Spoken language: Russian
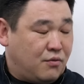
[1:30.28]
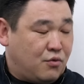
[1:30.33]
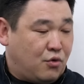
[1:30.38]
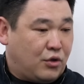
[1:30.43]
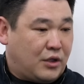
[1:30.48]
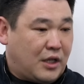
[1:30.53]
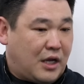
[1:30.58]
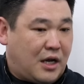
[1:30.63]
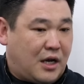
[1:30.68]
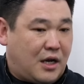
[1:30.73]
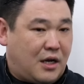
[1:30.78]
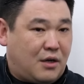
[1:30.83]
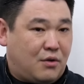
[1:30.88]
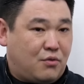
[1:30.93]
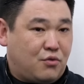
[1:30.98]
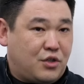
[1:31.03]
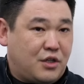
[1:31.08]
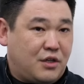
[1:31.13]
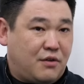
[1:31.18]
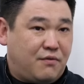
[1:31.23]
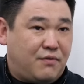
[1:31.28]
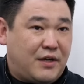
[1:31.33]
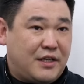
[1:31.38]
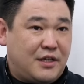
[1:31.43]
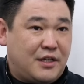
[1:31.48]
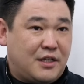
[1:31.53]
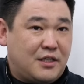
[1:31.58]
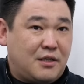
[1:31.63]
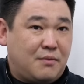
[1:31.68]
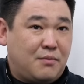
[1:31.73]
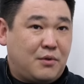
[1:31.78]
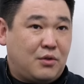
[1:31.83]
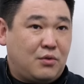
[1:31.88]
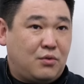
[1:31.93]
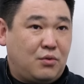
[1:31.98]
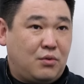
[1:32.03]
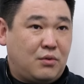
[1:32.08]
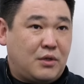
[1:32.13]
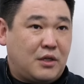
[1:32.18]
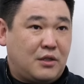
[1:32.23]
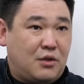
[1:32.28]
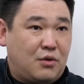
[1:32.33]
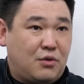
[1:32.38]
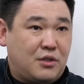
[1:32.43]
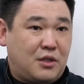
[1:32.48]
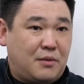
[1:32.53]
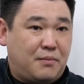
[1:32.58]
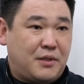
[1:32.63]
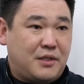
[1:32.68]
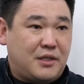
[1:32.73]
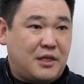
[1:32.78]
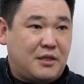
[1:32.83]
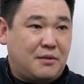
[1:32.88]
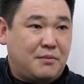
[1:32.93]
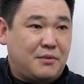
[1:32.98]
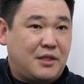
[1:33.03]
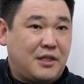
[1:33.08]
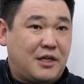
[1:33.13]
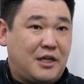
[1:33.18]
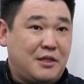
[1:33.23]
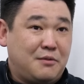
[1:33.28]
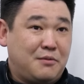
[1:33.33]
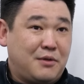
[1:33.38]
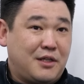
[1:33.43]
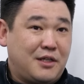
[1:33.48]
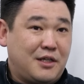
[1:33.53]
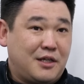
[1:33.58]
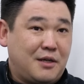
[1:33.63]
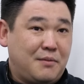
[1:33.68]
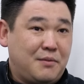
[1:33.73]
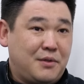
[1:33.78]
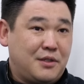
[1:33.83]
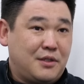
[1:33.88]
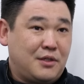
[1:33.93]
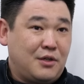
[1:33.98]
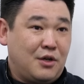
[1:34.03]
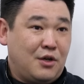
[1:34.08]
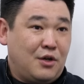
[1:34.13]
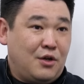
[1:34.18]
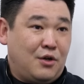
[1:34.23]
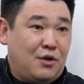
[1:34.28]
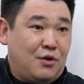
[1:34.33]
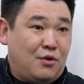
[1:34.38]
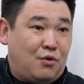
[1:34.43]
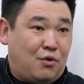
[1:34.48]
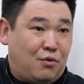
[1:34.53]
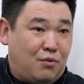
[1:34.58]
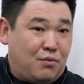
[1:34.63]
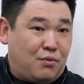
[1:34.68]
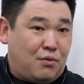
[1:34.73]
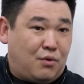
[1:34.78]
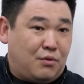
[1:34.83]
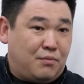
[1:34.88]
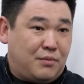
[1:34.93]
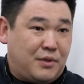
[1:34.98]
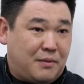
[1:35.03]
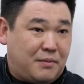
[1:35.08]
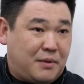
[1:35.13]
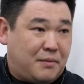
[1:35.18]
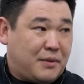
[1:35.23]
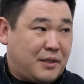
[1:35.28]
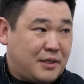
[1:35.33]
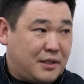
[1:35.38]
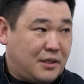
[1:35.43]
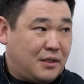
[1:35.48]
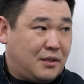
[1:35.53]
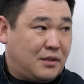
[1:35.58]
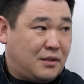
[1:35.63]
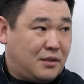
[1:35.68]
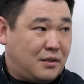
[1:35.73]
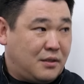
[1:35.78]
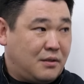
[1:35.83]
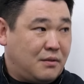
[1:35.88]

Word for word: Вот. А уже в 2011 году, когда он стал председателем Центральной избирательной комиссии, он, он меня попросил,